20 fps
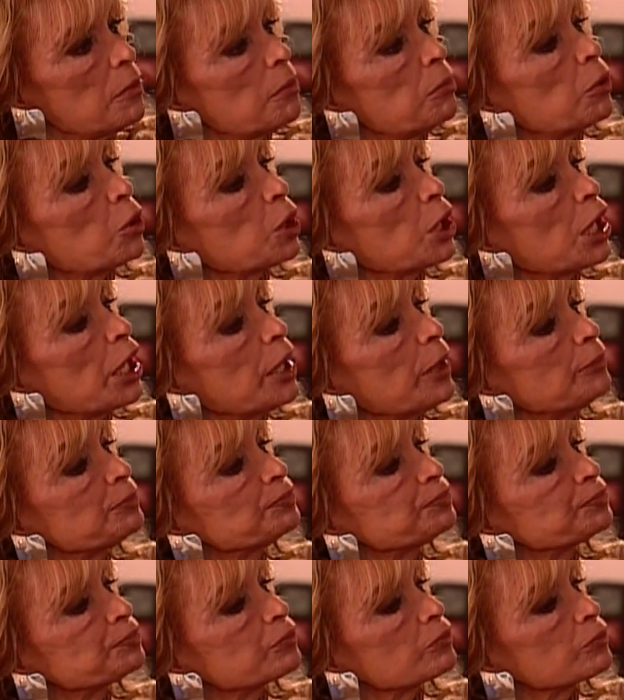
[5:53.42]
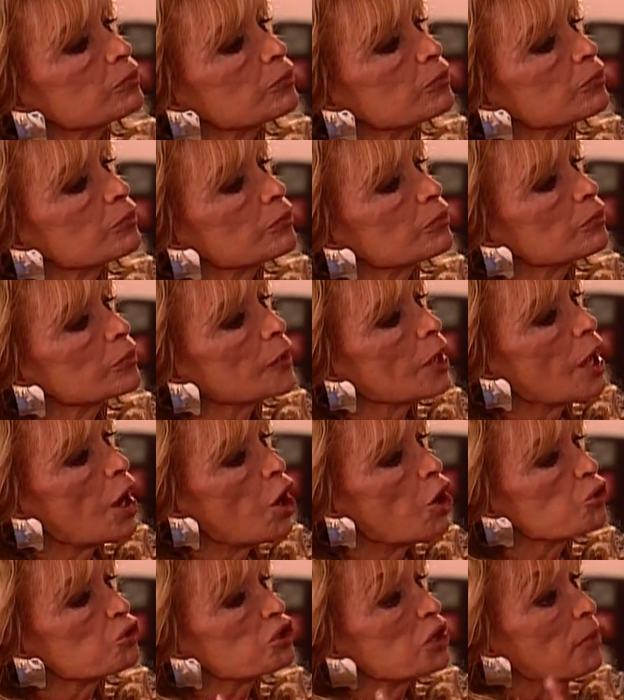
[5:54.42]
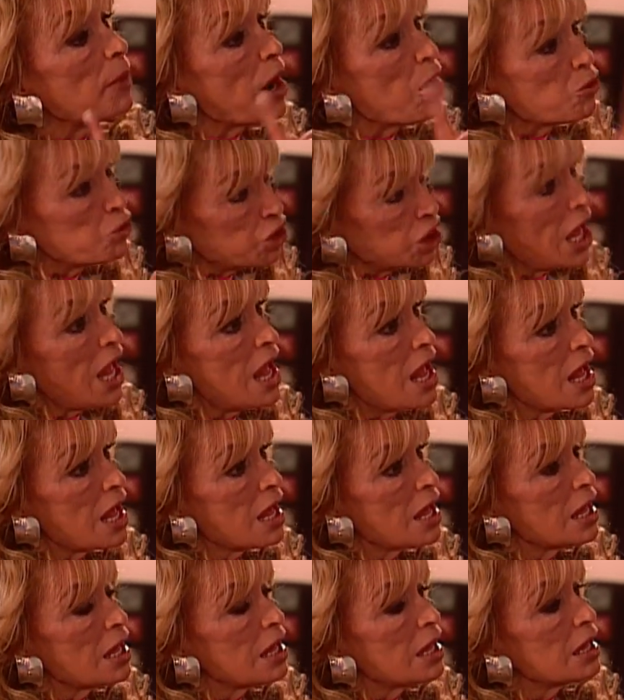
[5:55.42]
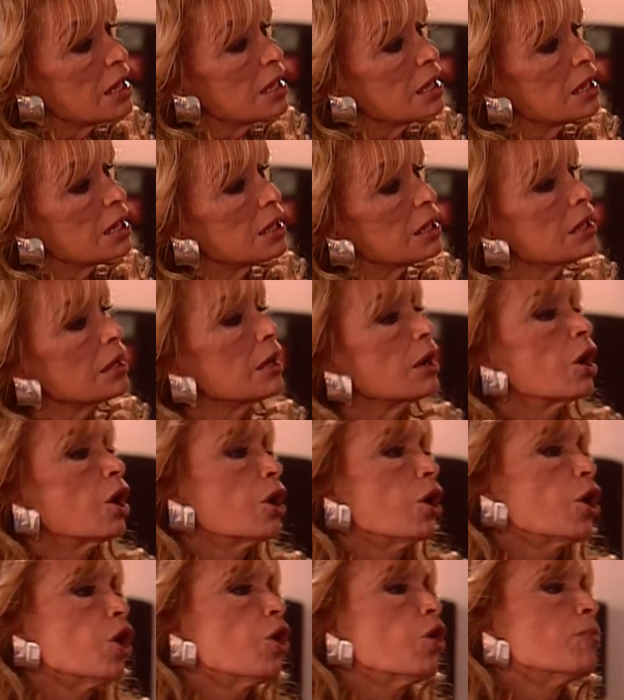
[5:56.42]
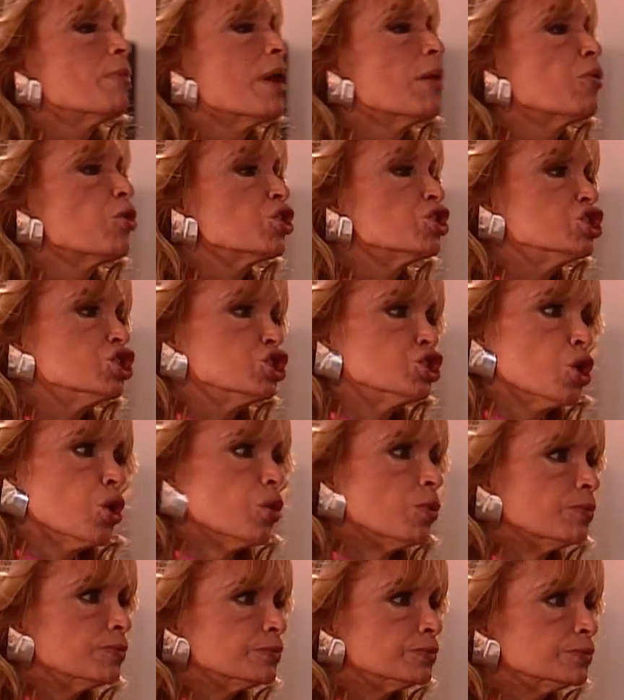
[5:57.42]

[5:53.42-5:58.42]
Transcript: Porque o se va usted o me voy yo.